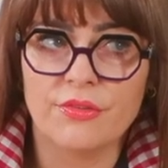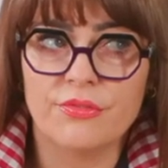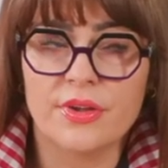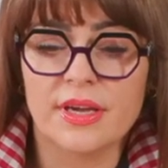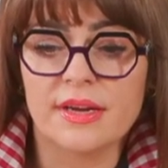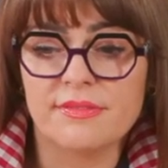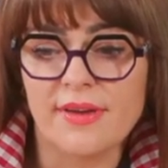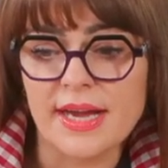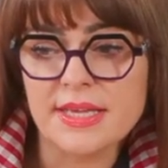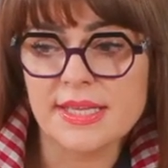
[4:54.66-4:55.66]

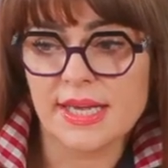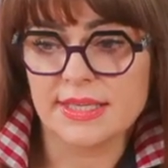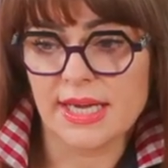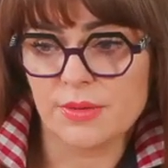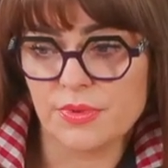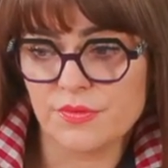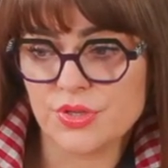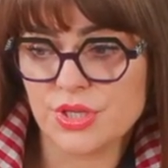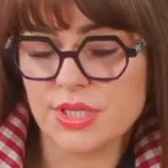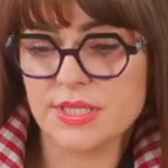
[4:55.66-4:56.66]
wykrywanie tak jakby
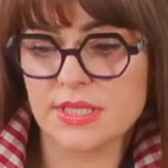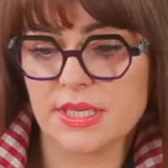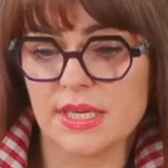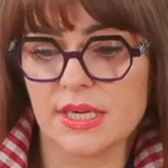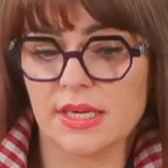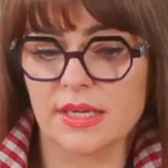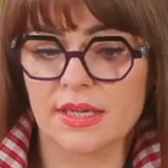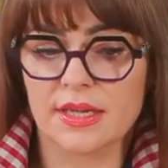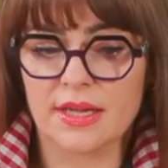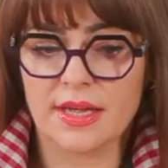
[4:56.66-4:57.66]
wszystkich
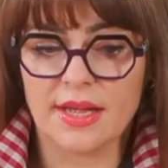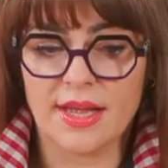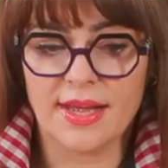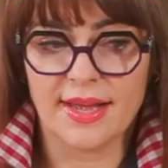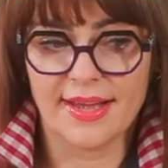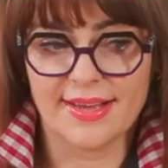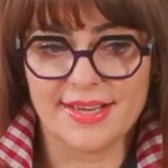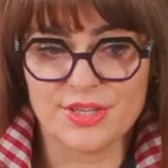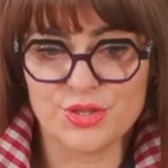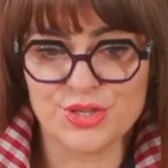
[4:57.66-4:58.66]

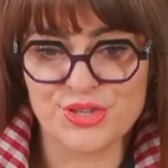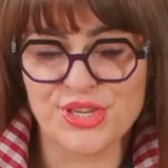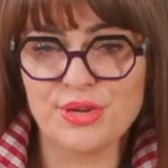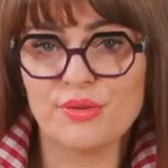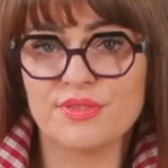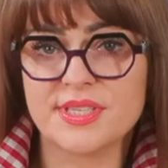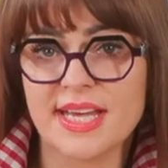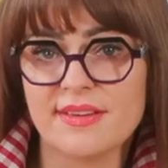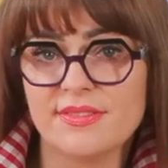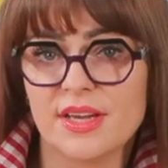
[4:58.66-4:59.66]
E, czynników
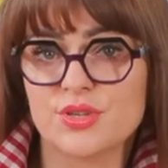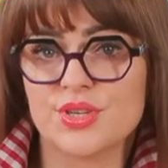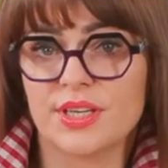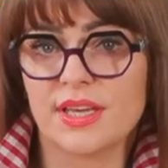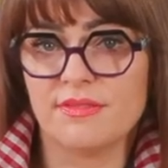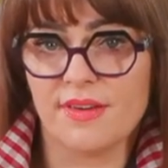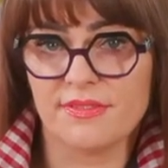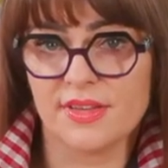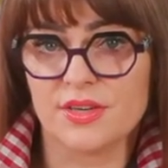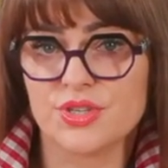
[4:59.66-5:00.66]
zewnętrznych i
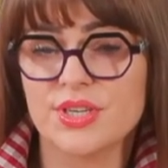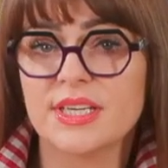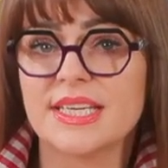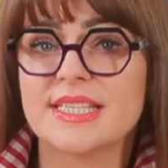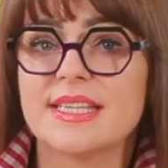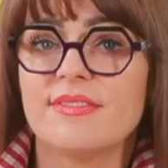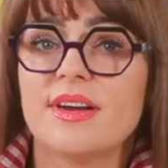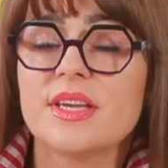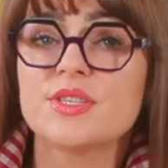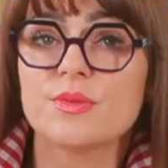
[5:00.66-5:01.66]
wewnętrznych i
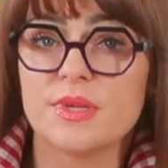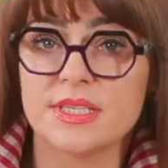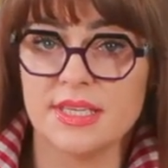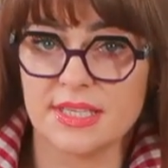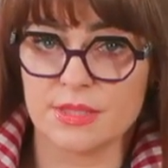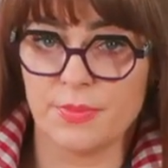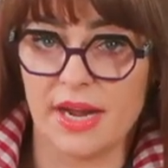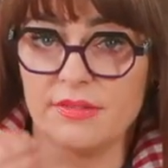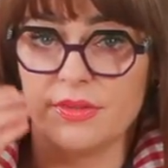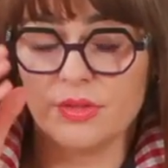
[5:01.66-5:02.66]
zdawania sobie z nich
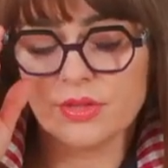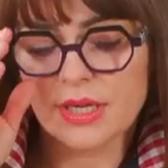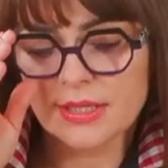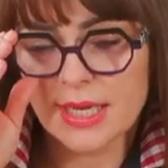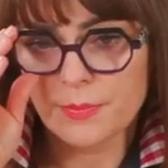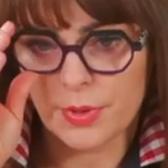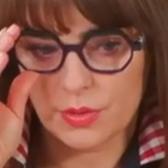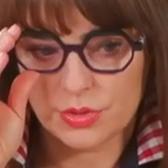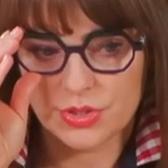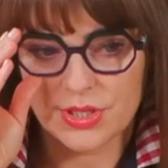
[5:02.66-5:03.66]
sprawy. To tak
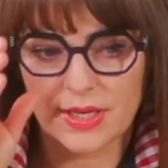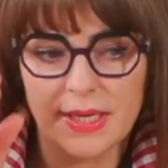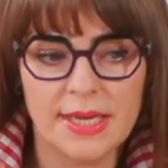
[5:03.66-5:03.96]
najprościej.